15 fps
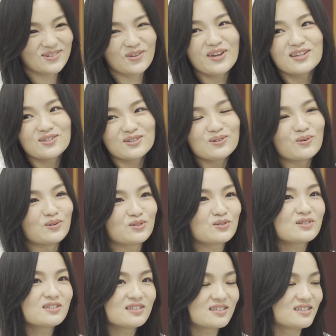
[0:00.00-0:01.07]
所以就是我就
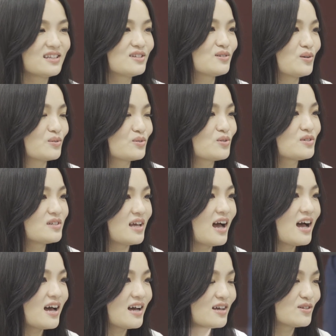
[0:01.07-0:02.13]
是是那种就是
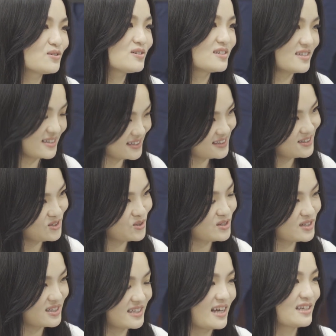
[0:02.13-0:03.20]
啊，就是就
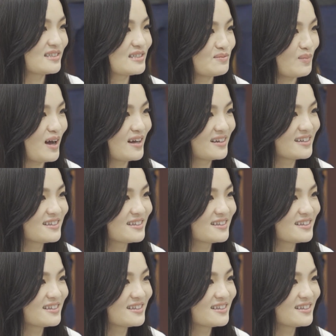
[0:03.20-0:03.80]
是这样子嘛，